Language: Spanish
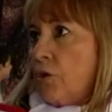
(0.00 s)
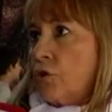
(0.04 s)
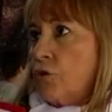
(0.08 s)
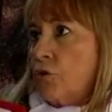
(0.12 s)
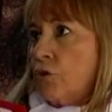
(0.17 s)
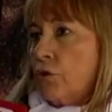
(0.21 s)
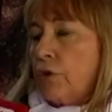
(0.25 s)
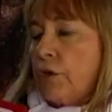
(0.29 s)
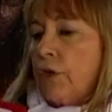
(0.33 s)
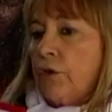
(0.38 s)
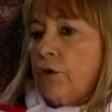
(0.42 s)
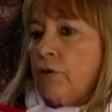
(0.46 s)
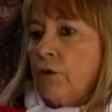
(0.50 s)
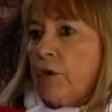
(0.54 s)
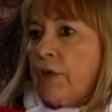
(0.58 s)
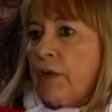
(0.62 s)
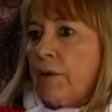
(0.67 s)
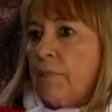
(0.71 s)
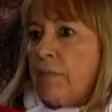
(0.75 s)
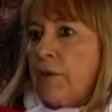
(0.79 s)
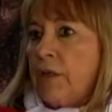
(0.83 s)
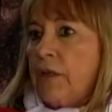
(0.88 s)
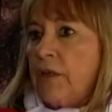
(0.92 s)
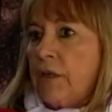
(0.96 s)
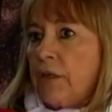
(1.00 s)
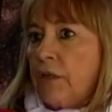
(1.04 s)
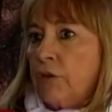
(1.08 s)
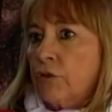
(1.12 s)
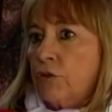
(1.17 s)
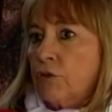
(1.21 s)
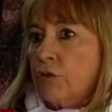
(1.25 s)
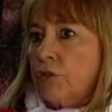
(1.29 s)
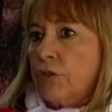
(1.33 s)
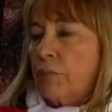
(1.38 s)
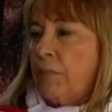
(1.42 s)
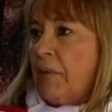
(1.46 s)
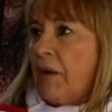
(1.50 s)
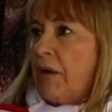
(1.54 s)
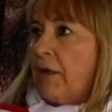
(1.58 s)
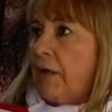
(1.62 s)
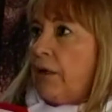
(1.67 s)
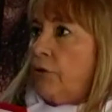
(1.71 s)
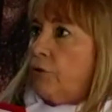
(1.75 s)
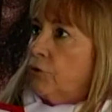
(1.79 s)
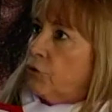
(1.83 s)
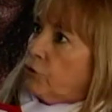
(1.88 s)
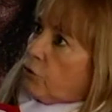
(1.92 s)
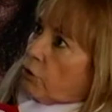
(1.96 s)
Yo quiero que mis nietos sepan
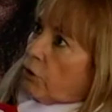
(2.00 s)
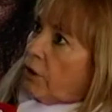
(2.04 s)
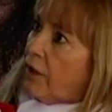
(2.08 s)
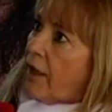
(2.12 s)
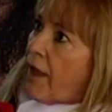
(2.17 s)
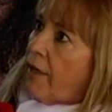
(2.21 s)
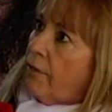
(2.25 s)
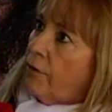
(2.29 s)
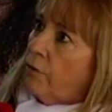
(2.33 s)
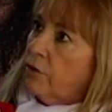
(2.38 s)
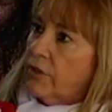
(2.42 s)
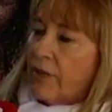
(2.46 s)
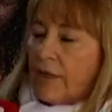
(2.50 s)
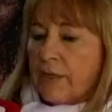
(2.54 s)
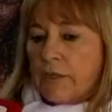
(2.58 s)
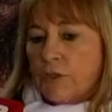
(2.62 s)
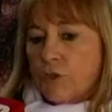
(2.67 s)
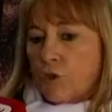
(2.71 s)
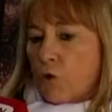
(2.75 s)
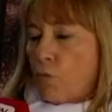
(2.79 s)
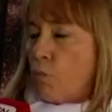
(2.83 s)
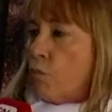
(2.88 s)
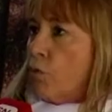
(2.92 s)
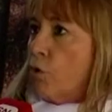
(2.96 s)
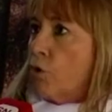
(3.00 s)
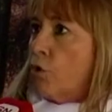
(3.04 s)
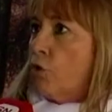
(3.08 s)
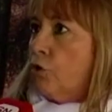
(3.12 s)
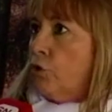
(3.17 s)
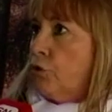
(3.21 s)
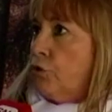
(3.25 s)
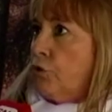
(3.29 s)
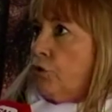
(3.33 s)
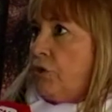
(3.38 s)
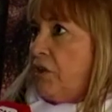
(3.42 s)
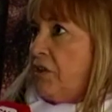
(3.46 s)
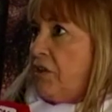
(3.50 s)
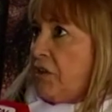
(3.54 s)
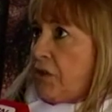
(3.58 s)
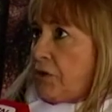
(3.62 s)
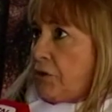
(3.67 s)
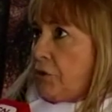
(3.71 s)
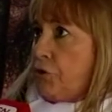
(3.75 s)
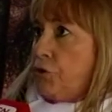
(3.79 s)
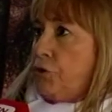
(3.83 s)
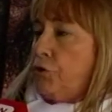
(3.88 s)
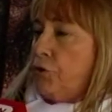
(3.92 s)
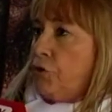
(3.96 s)
que los soldados, aquellos mocosos de
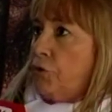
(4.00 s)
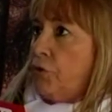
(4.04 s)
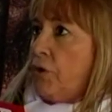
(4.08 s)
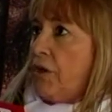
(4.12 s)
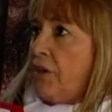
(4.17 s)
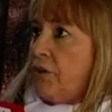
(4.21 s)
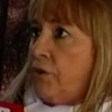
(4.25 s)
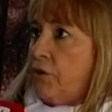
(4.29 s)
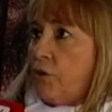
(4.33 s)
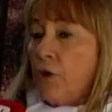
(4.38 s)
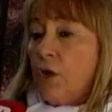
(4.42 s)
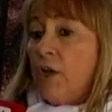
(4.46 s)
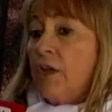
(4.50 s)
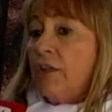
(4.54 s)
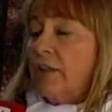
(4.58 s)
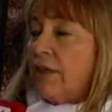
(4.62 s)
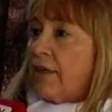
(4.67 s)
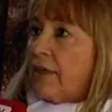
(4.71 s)
18 años,